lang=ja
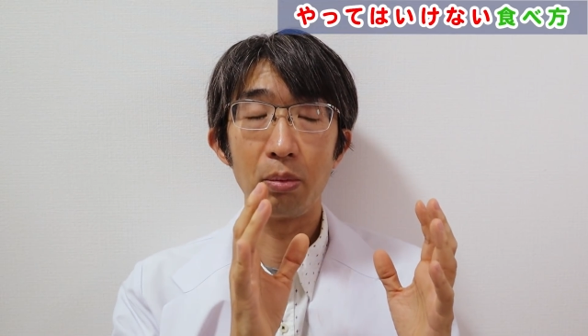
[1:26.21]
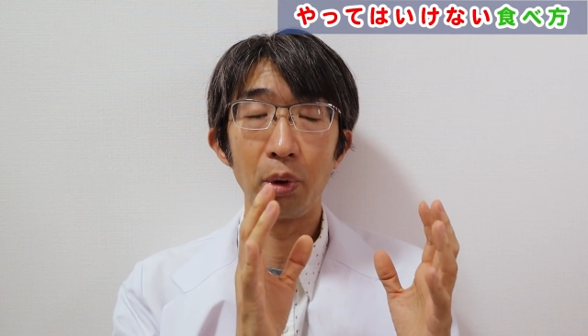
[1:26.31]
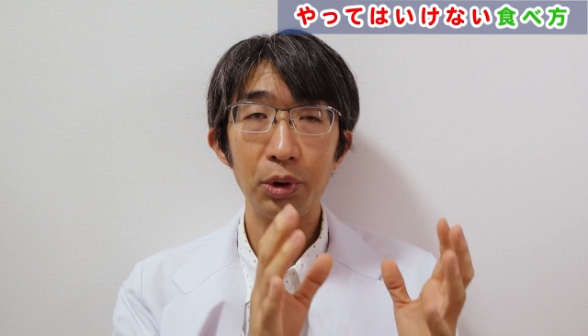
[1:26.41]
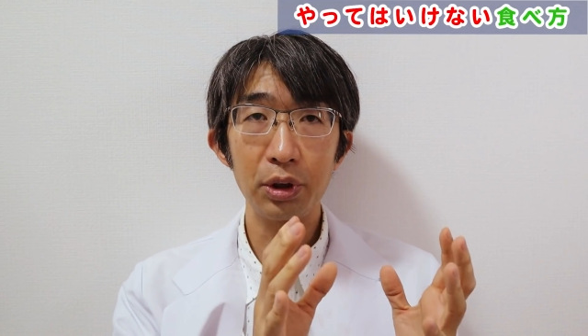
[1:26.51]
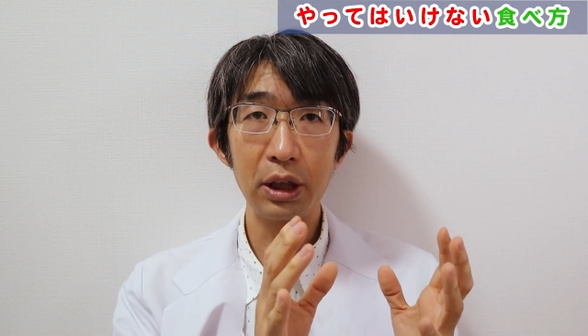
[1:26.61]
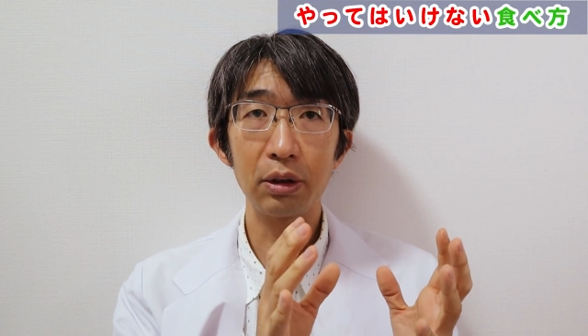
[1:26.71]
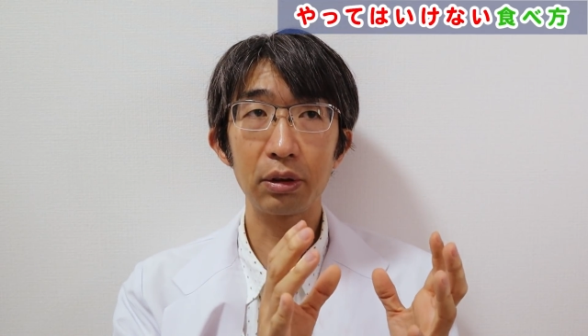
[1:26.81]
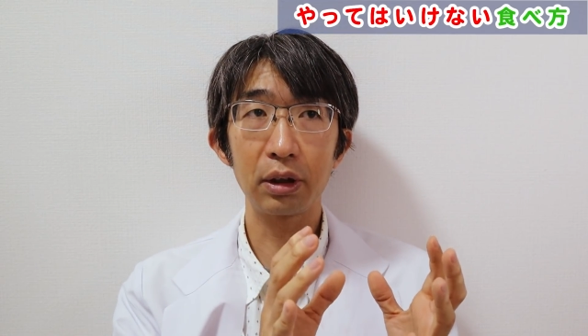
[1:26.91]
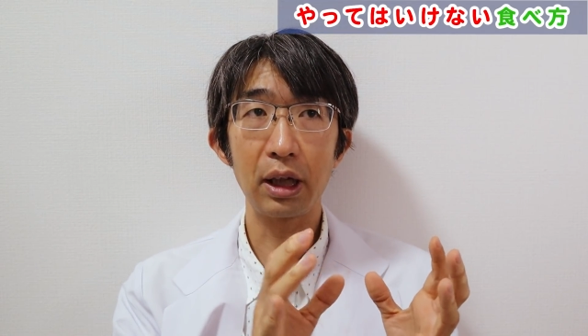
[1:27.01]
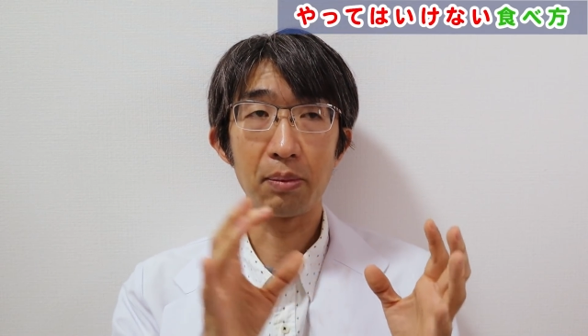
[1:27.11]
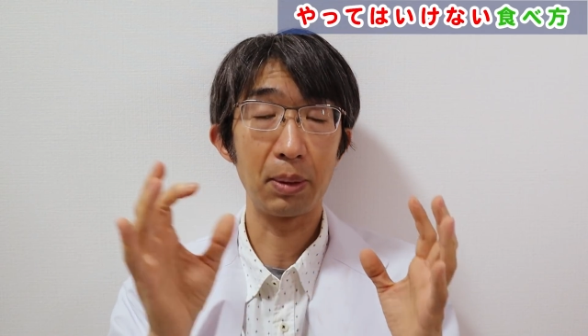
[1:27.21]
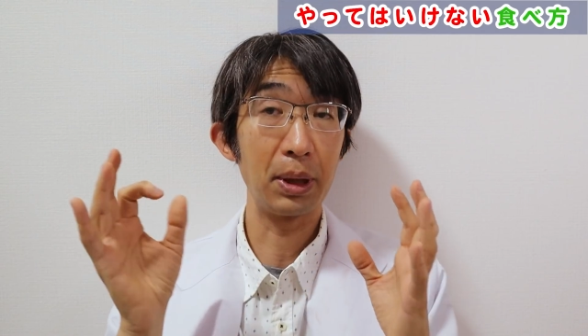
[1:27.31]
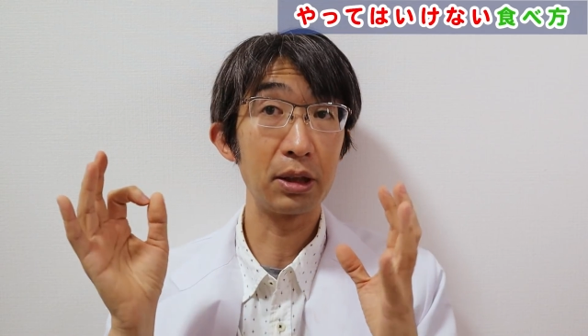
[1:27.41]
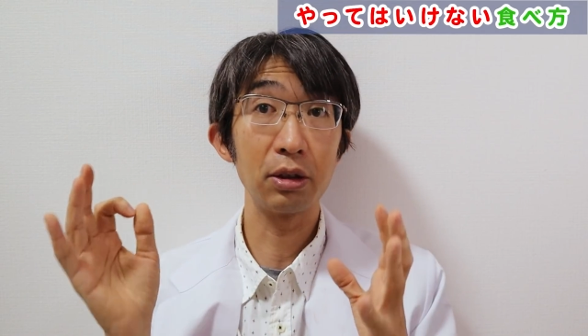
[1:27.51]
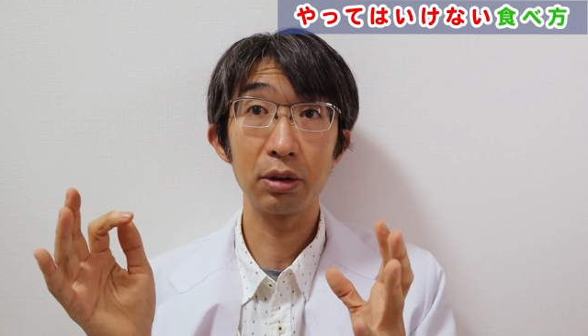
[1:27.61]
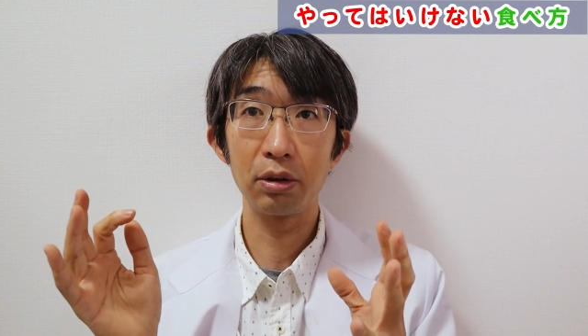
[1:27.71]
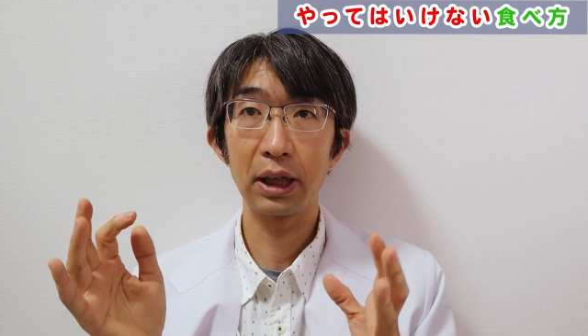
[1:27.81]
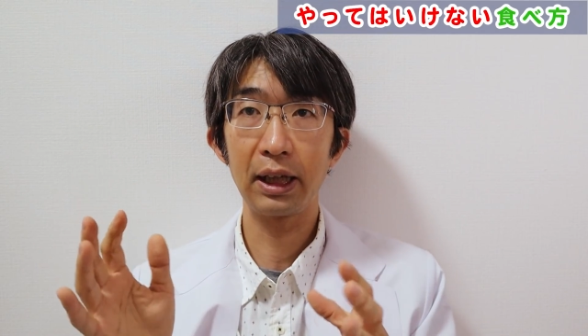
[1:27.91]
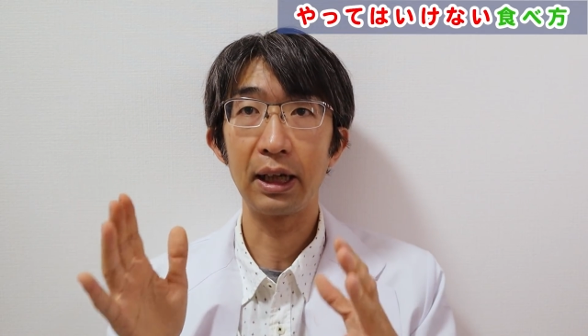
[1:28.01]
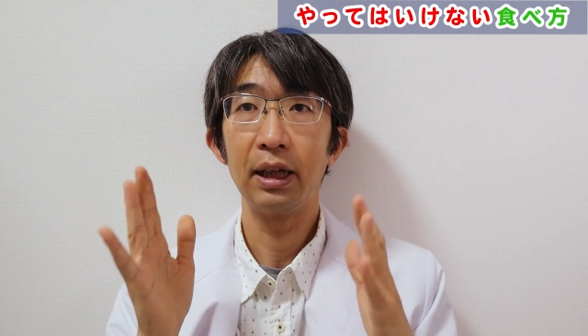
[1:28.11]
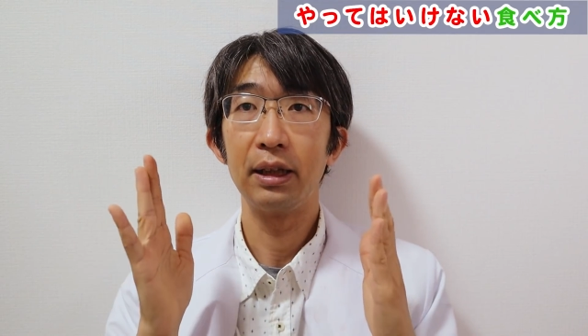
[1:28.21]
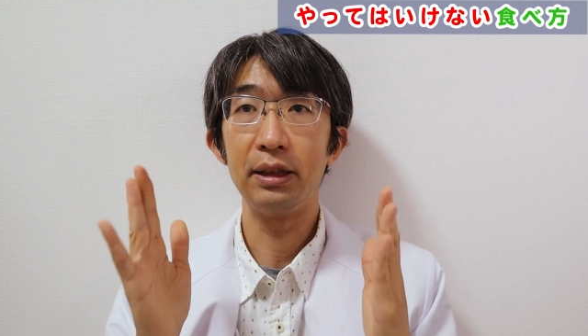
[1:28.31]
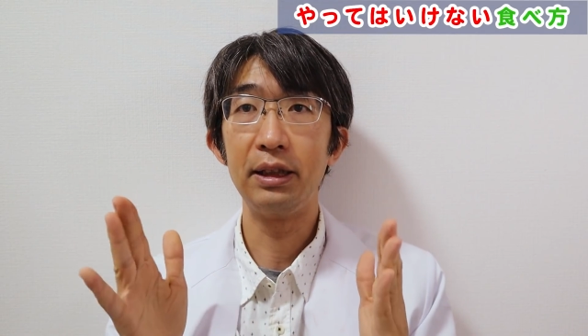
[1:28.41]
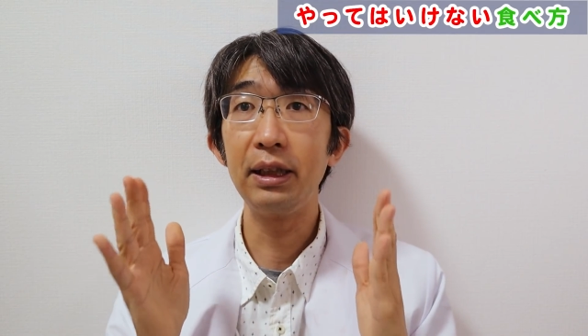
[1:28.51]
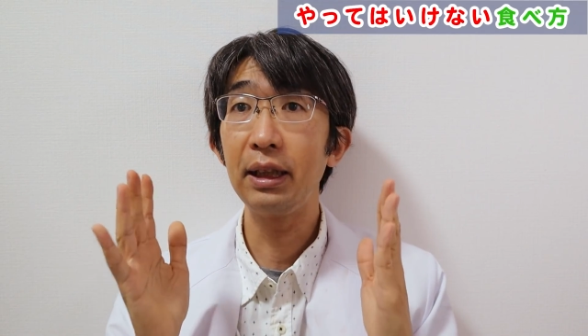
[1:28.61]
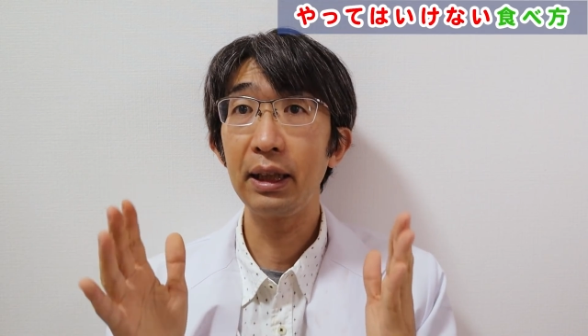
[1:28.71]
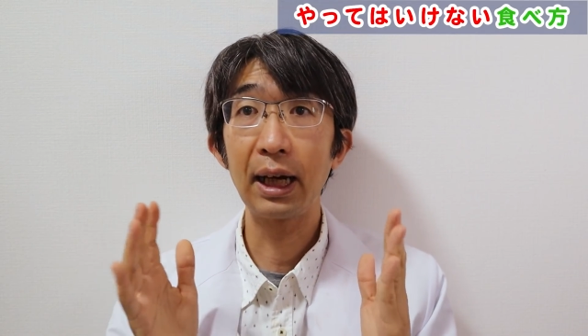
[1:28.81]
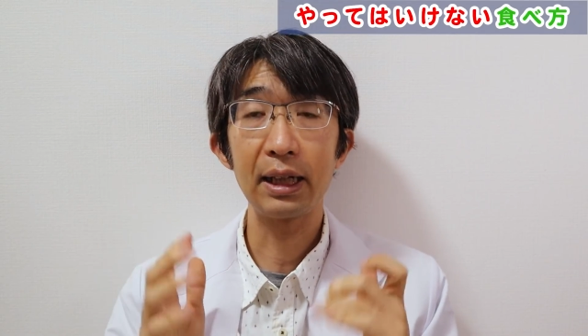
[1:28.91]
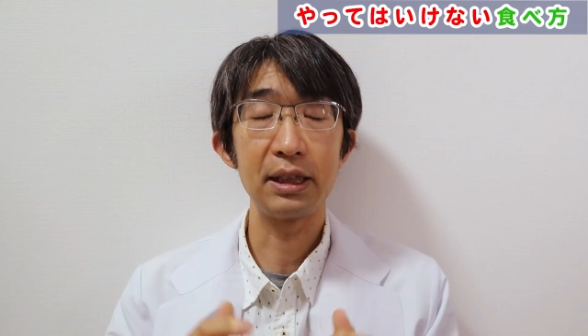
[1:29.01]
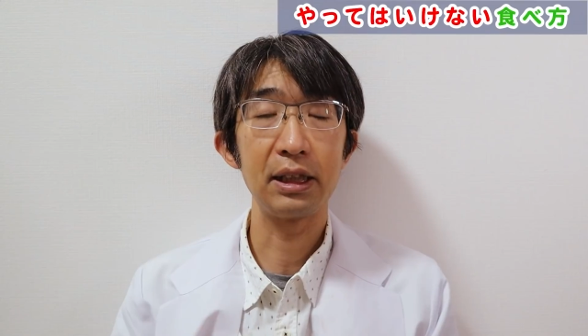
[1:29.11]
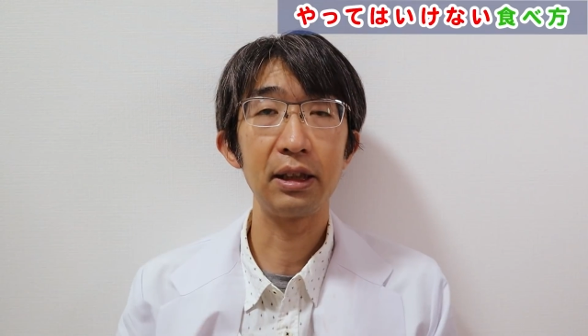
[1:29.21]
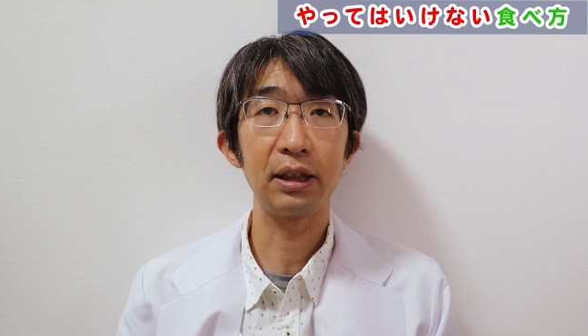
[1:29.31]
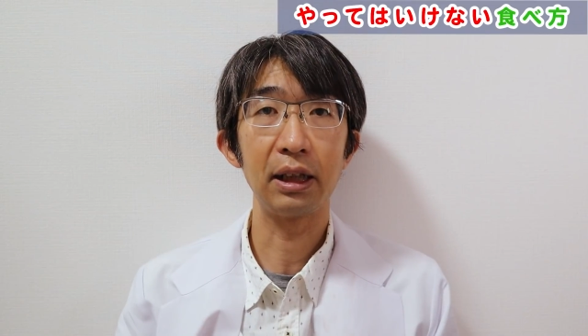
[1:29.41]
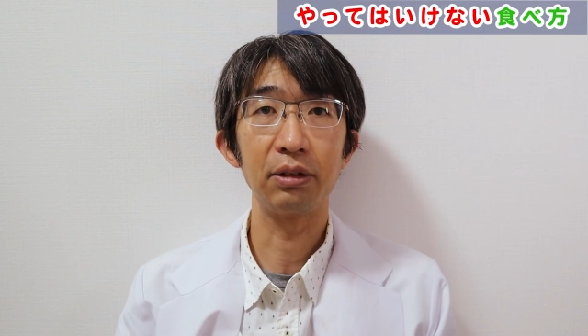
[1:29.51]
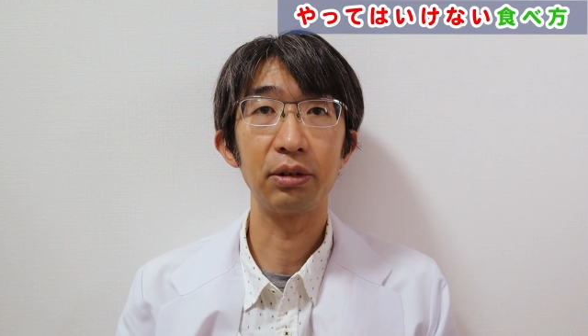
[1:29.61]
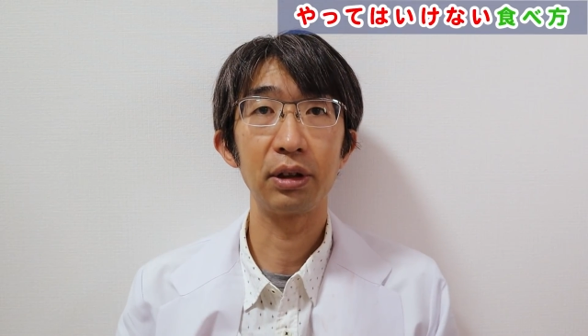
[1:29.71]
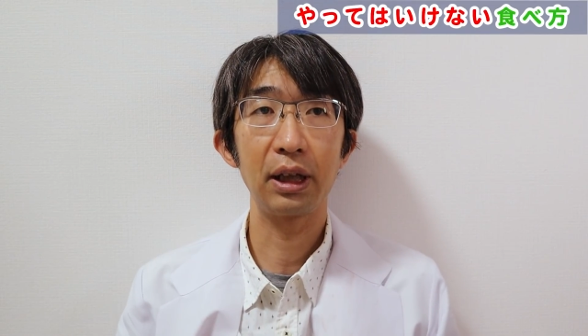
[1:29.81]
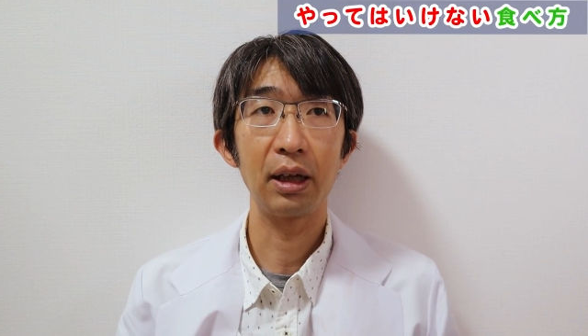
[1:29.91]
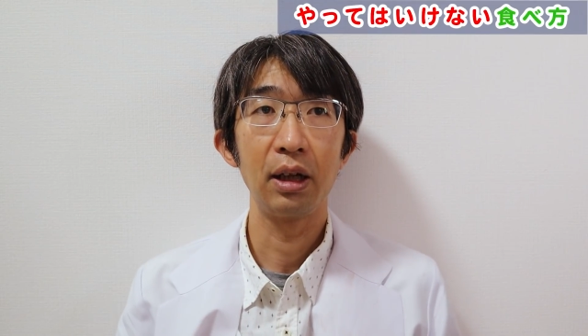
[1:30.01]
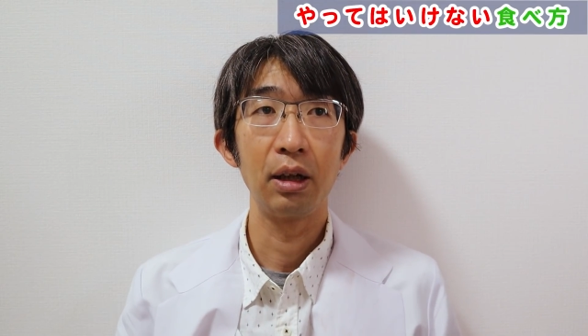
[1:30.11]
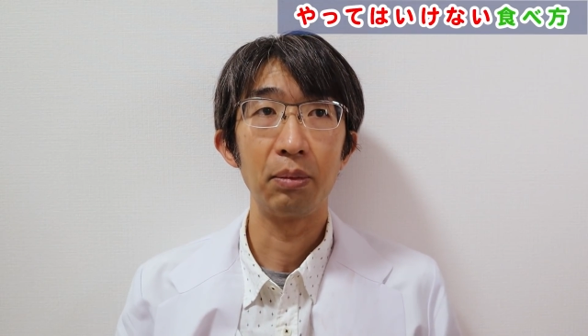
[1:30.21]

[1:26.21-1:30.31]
ものによって、まあ、別の動画で GI 値って言って、